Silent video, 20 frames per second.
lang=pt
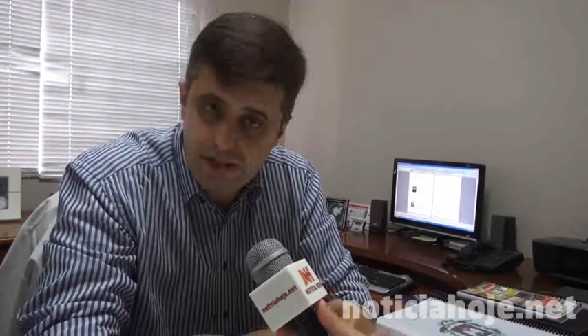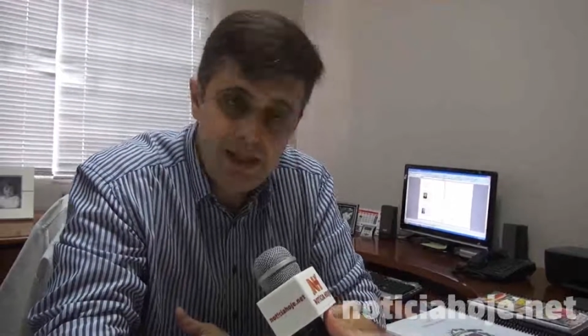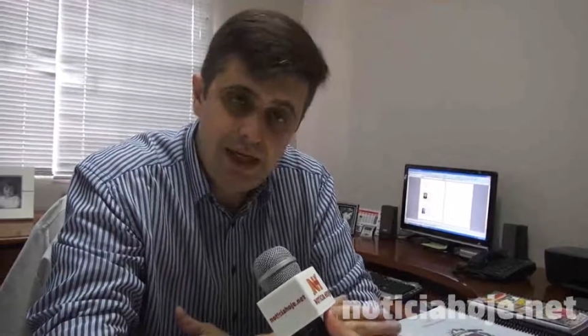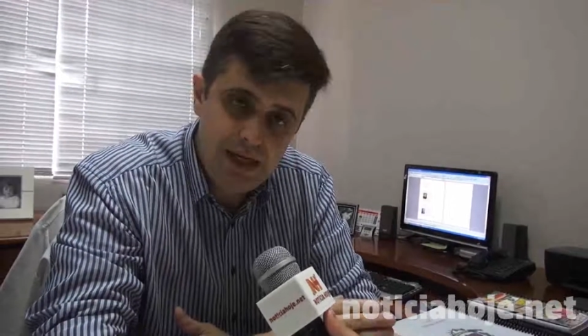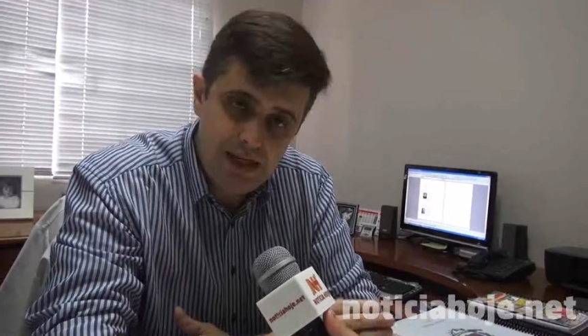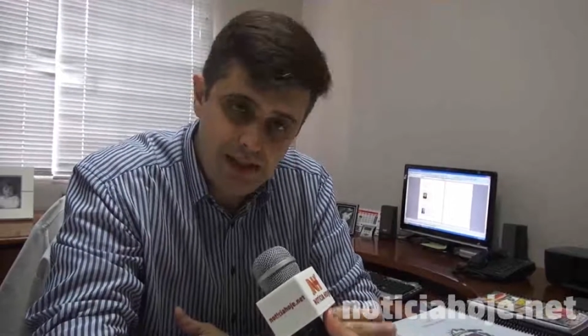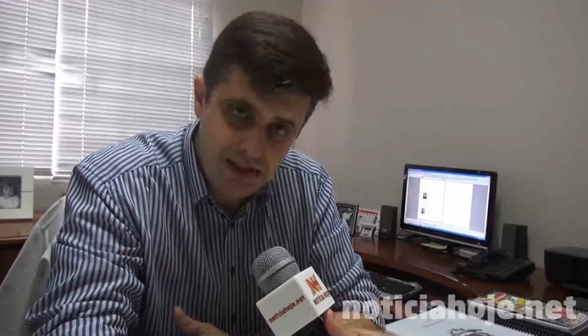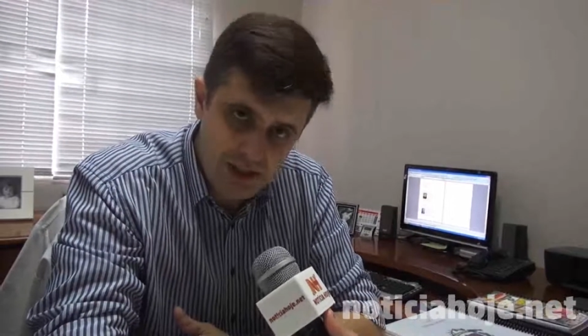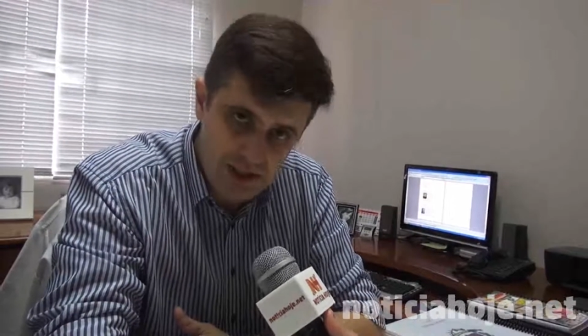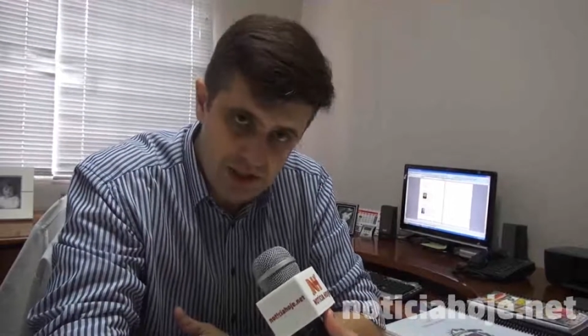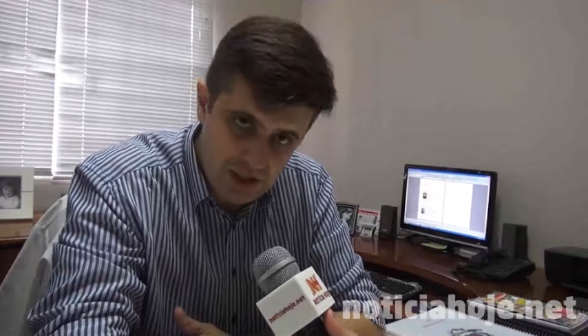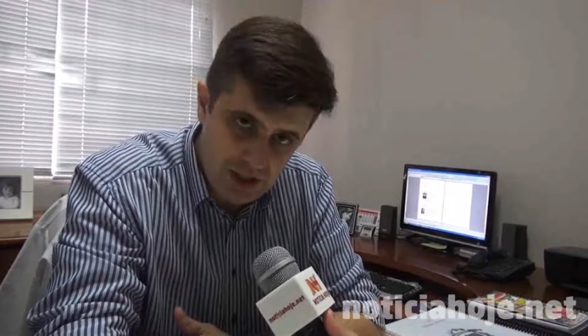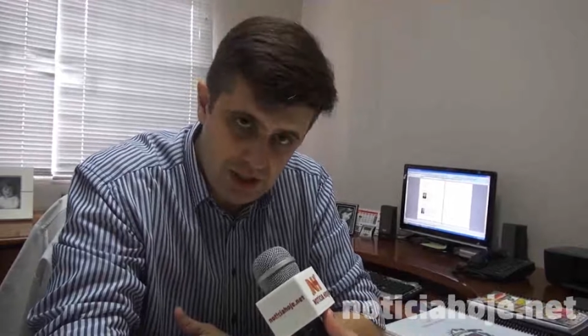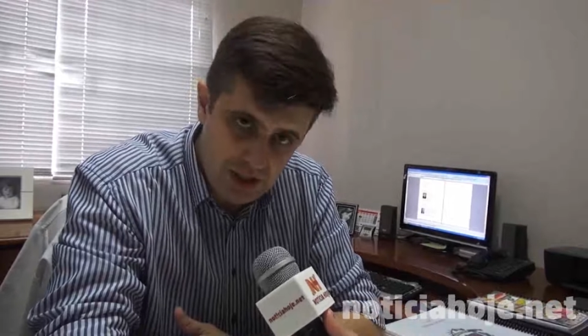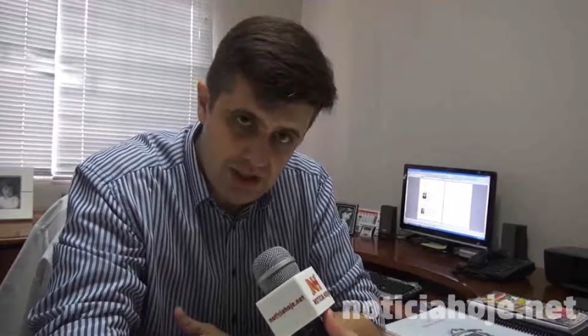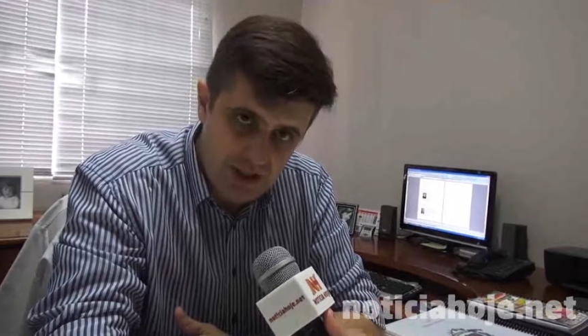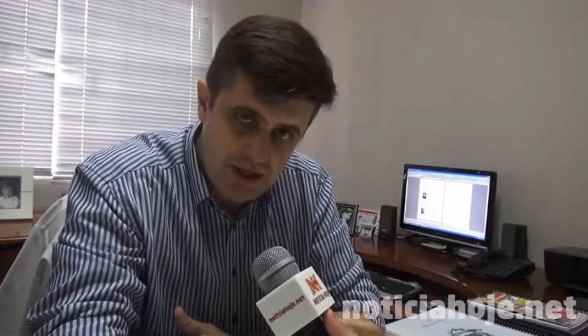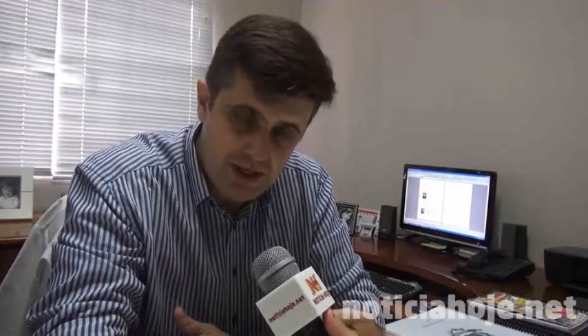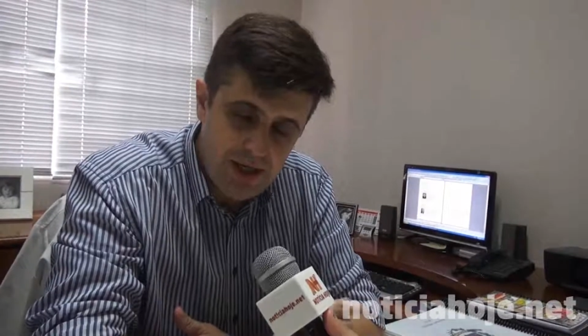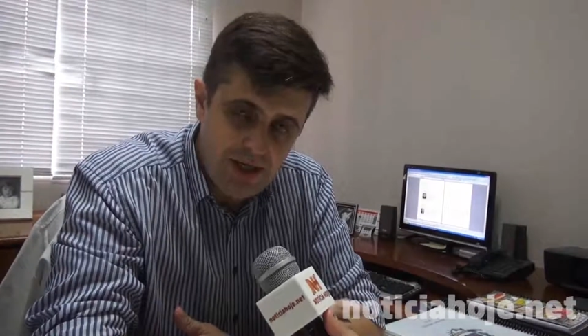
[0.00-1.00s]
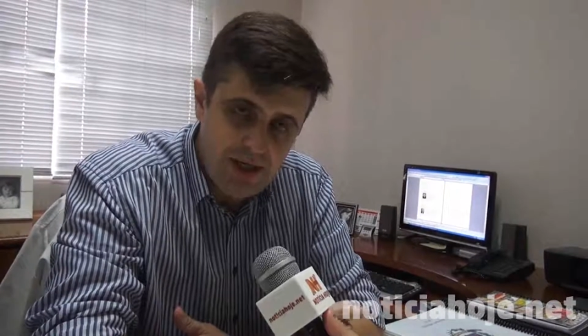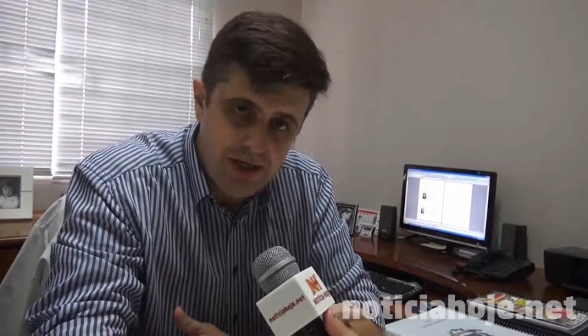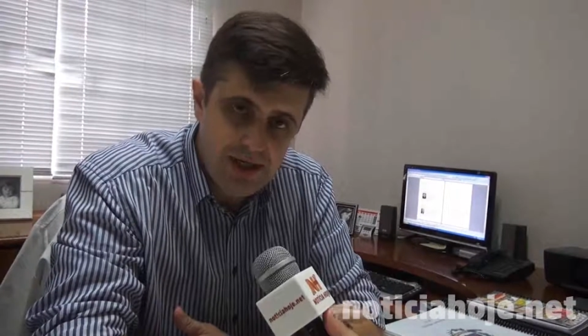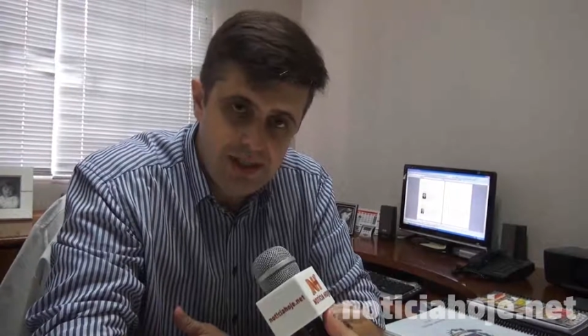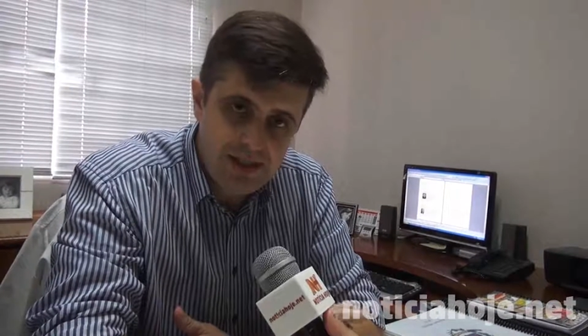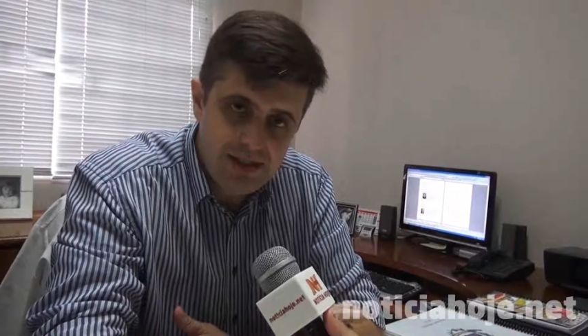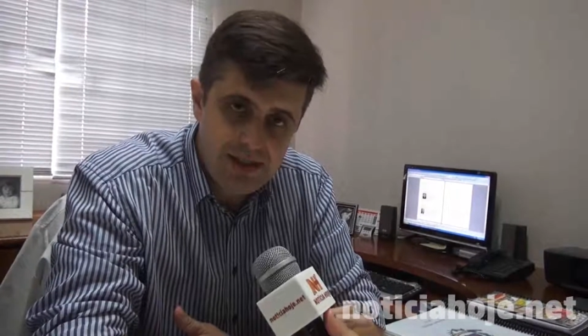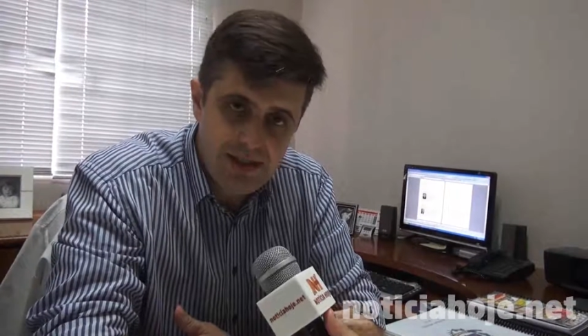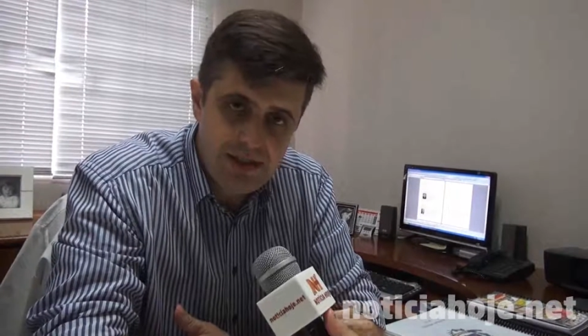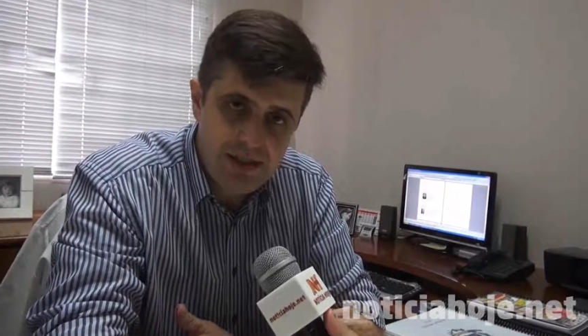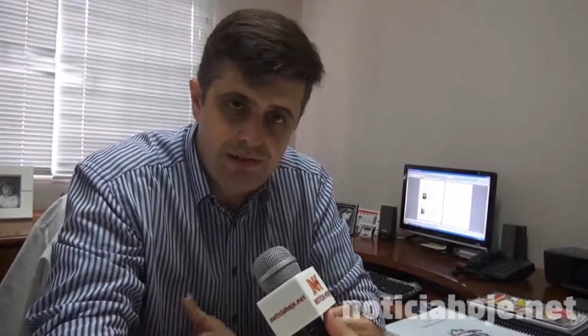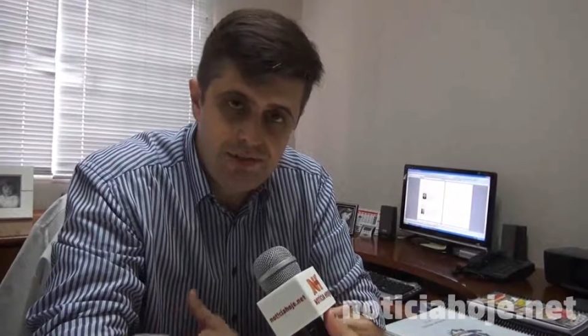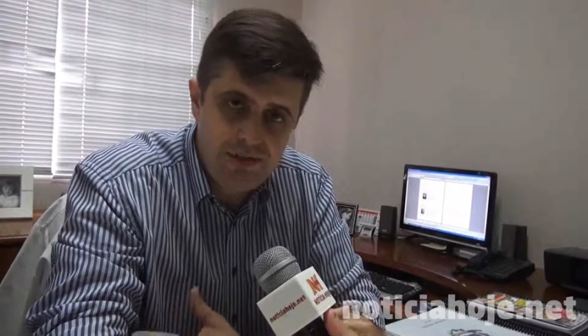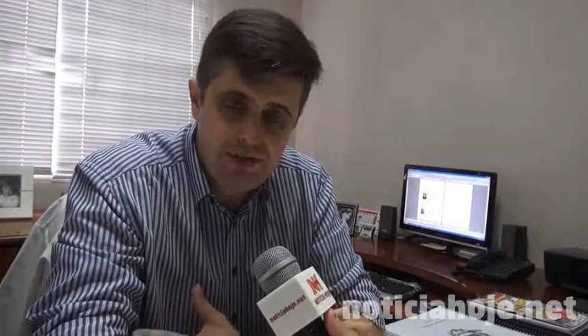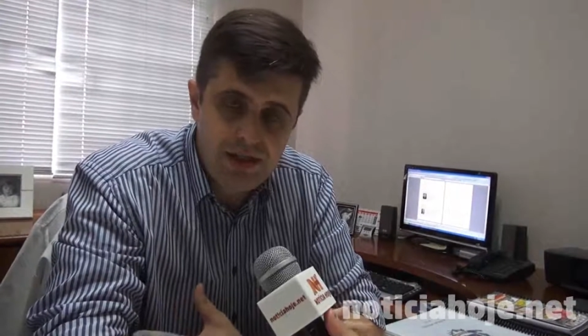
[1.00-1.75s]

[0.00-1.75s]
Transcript: Desde já, esse livro,